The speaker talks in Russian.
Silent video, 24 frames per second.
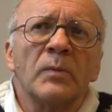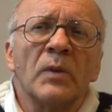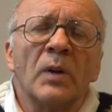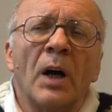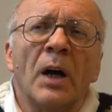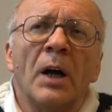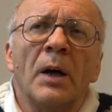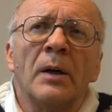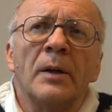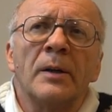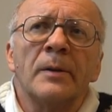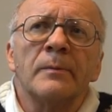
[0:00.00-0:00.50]

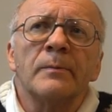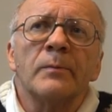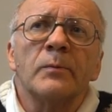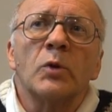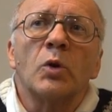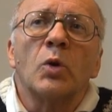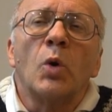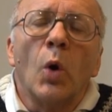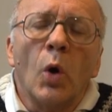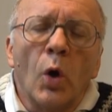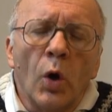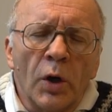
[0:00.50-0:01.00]
а,
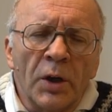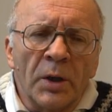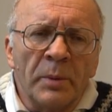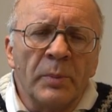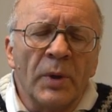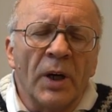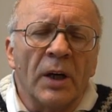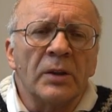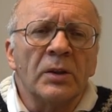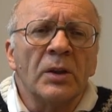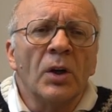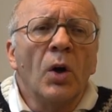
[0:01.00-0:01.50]

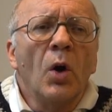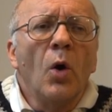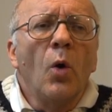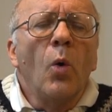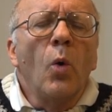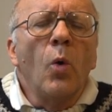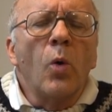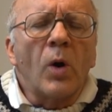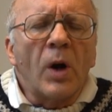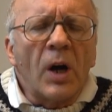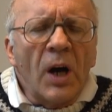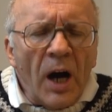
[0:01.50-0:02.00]
кормят,
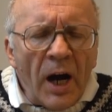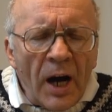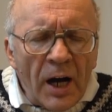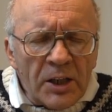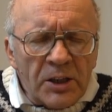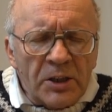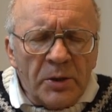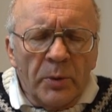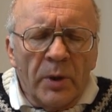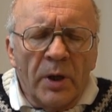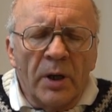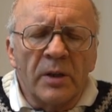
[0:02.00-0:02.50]

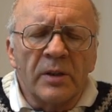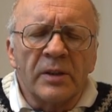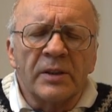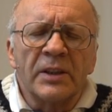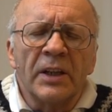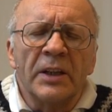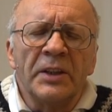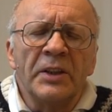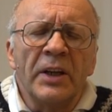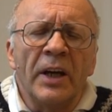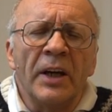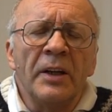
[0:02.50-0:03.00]
ухаживают
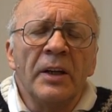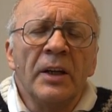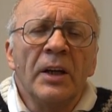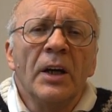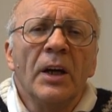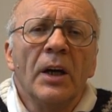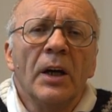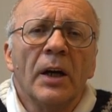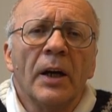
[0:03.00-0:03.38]
за ней,